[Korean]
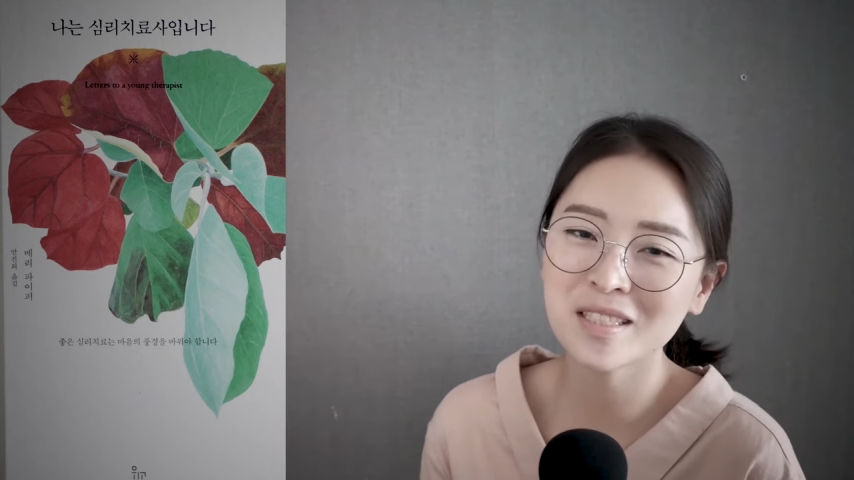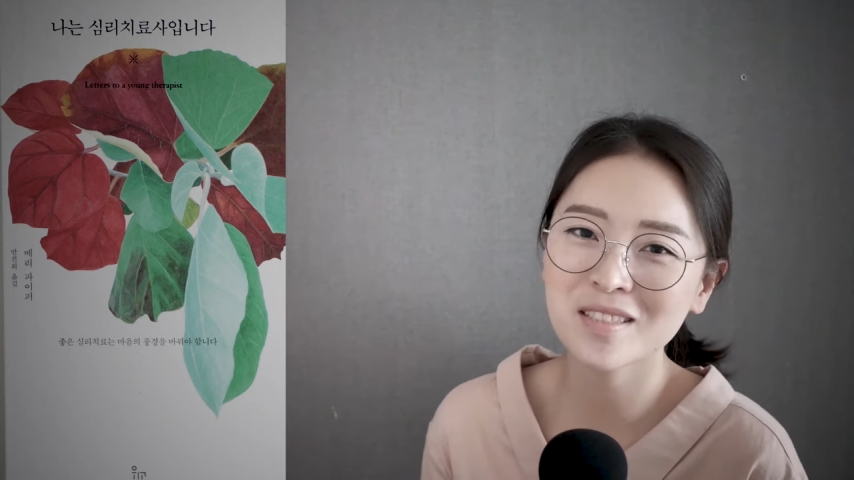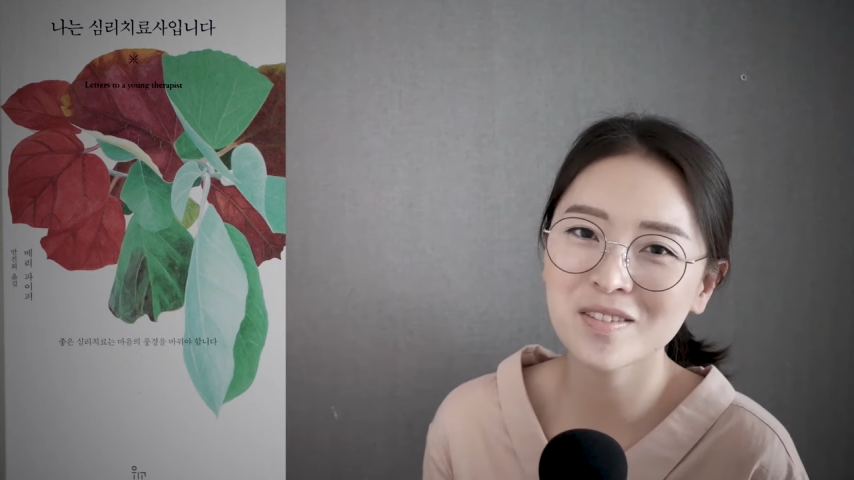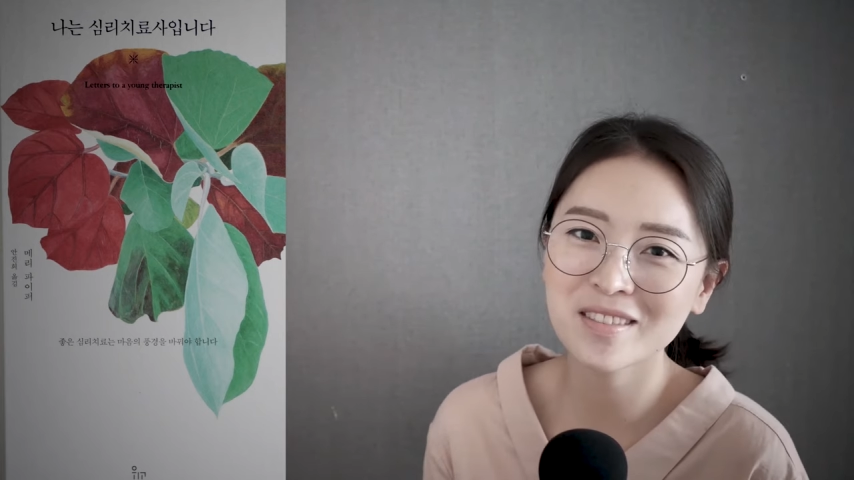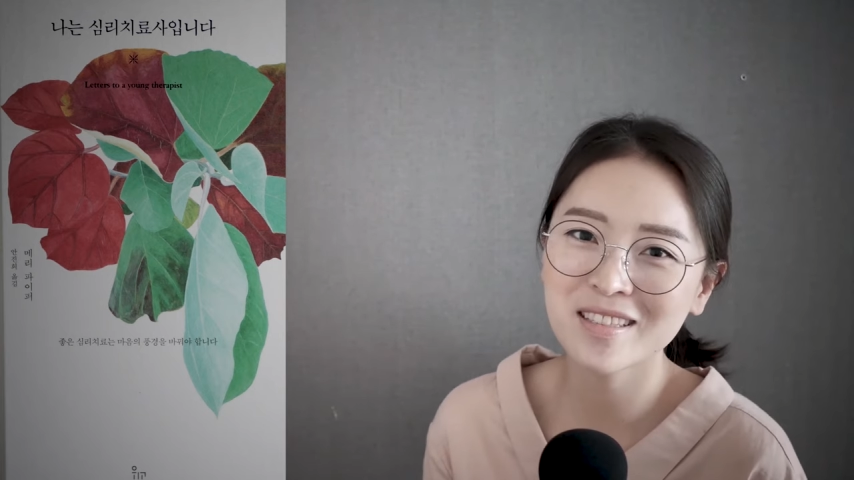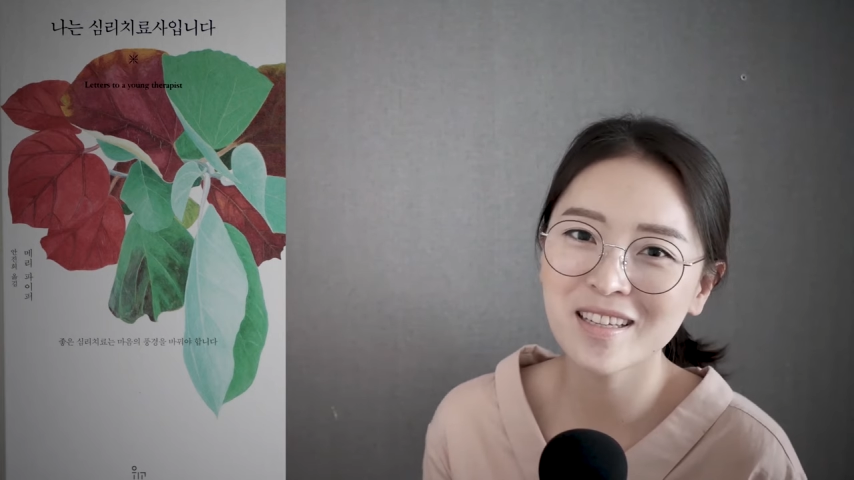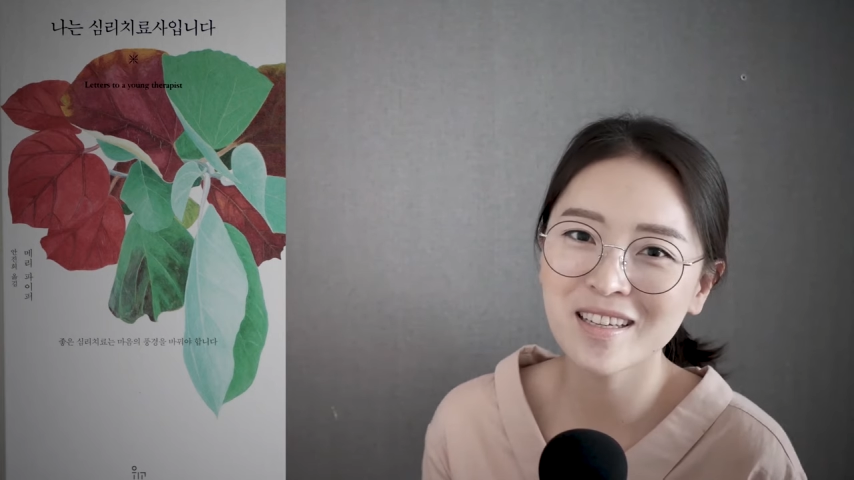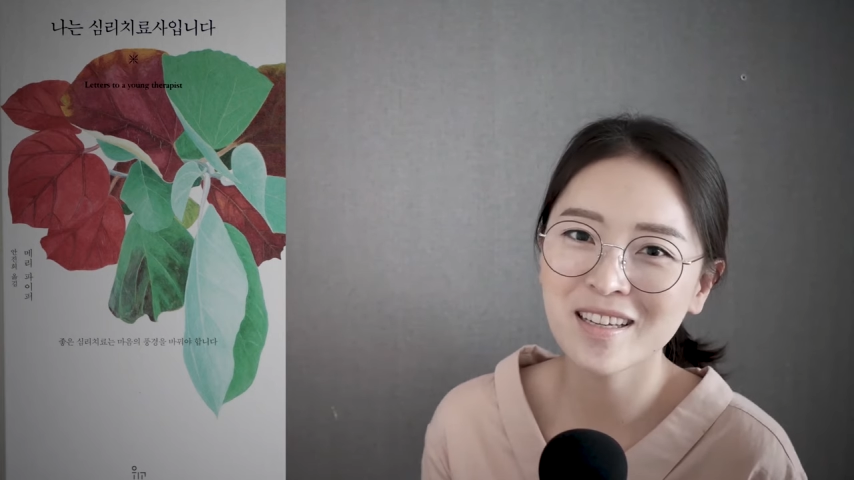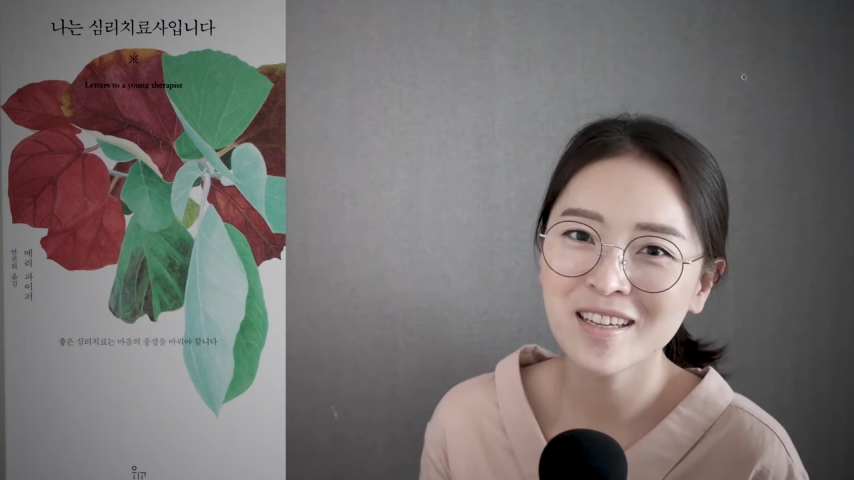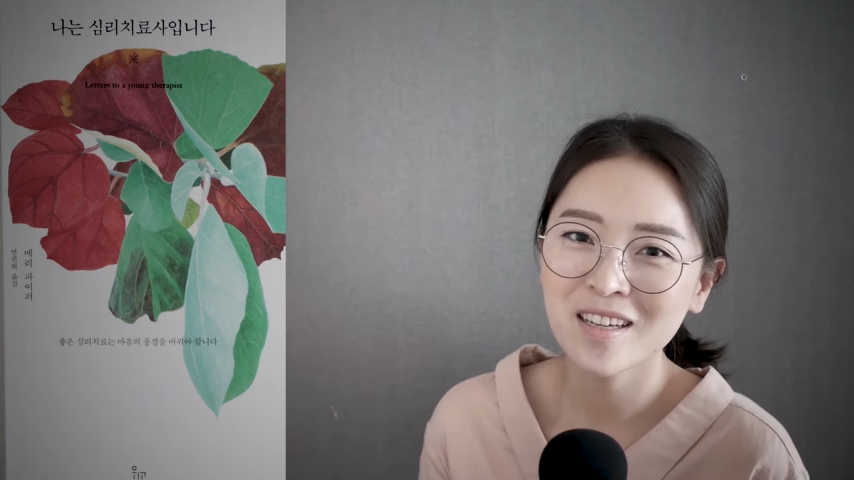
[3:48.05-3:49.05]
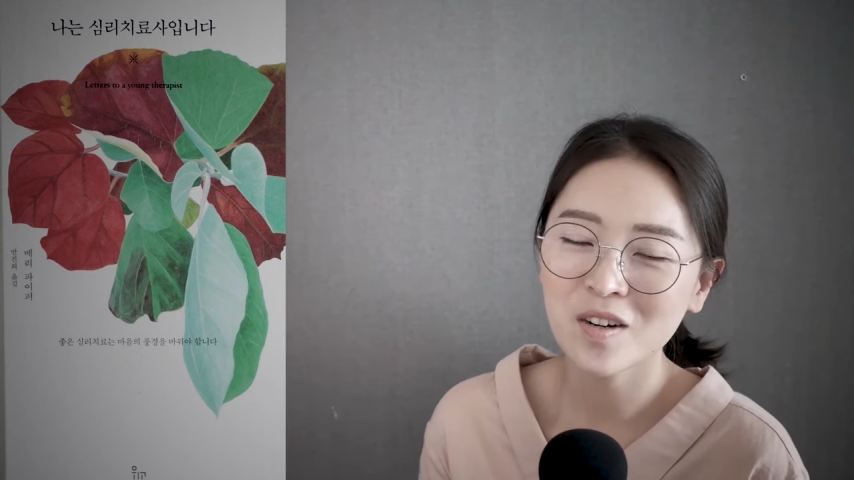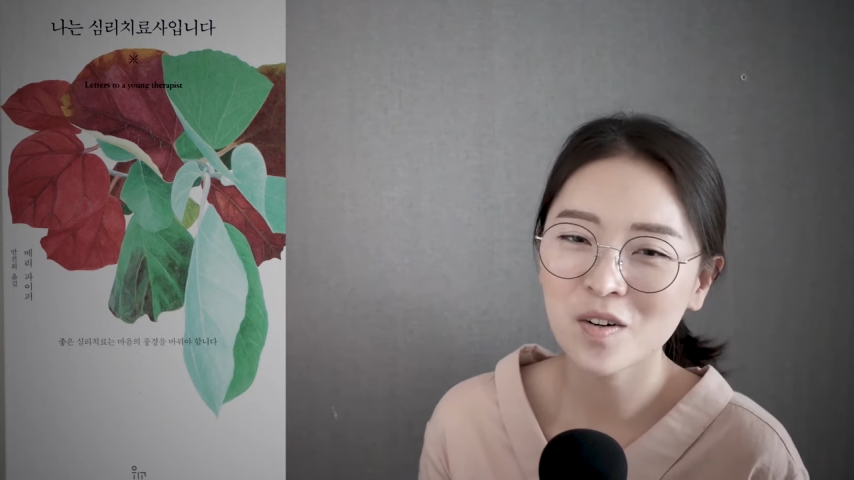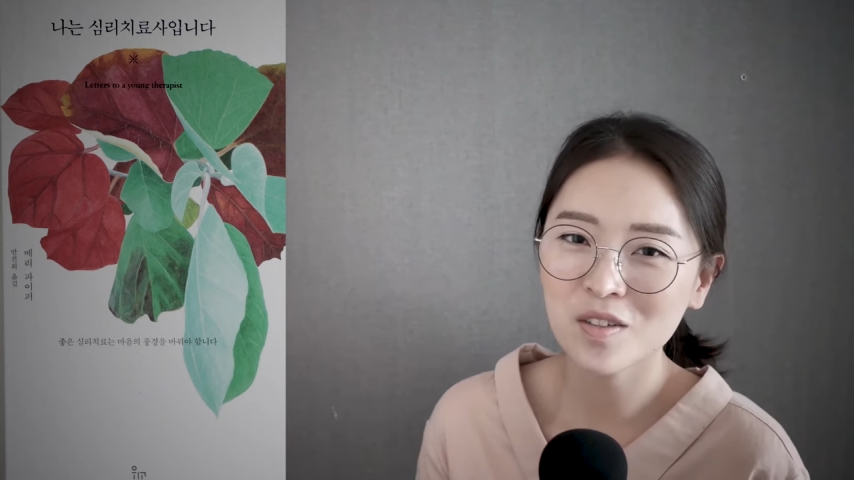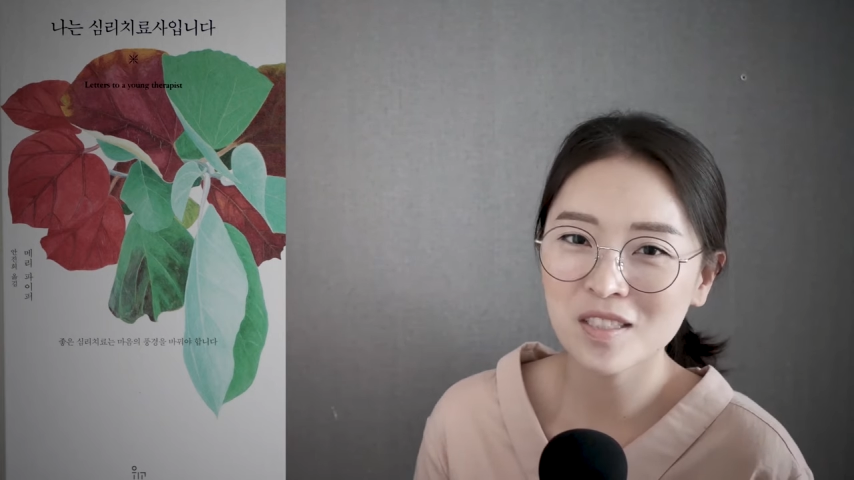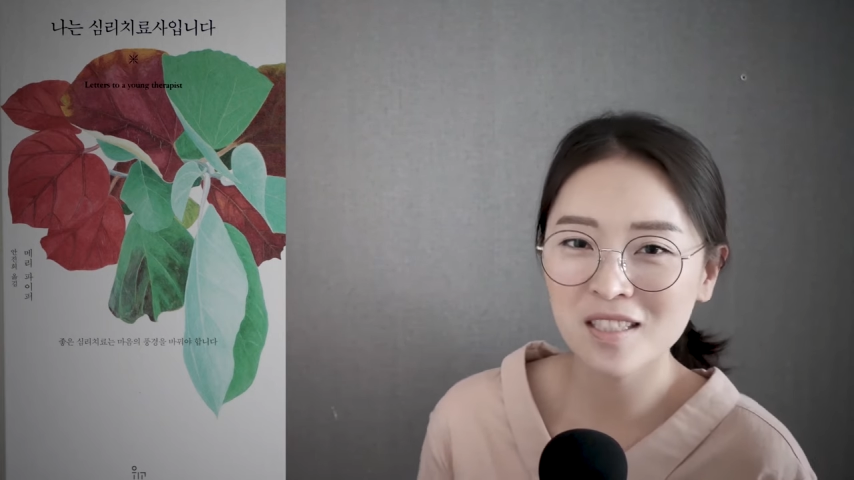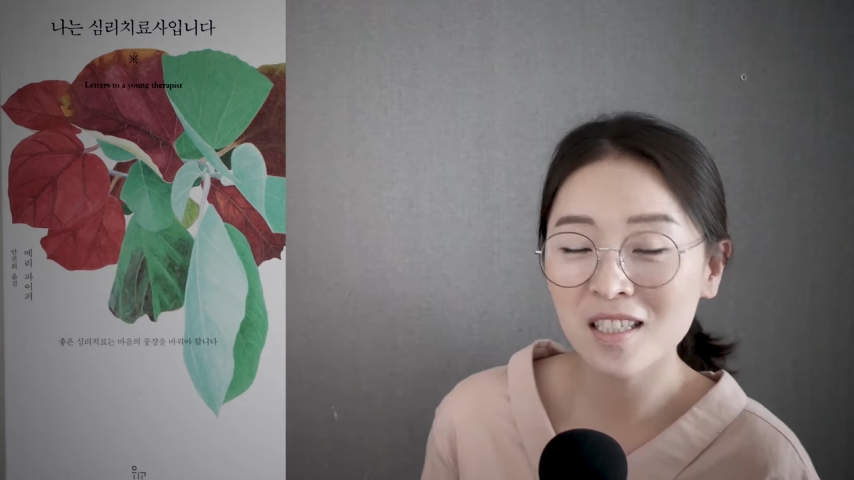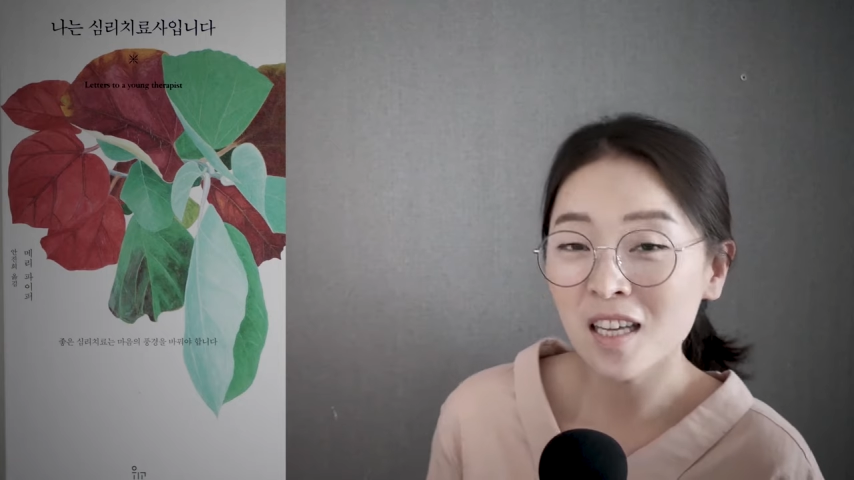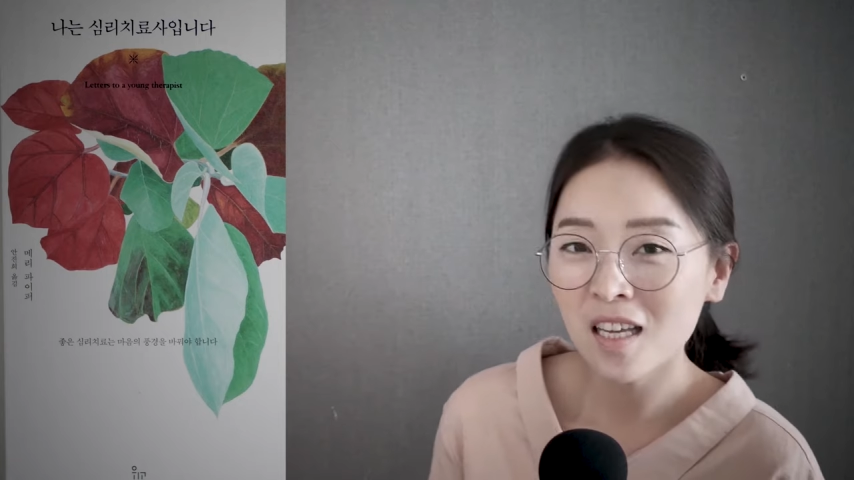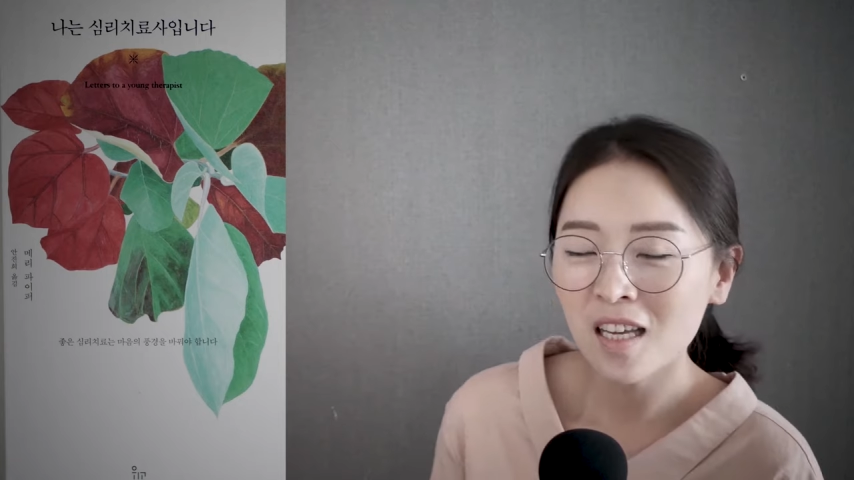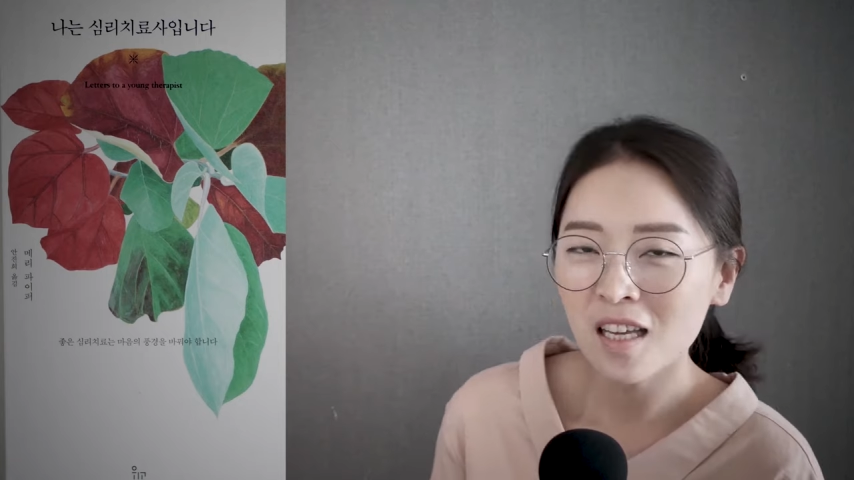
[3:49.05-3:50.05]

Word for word: 있었는데 어, 특히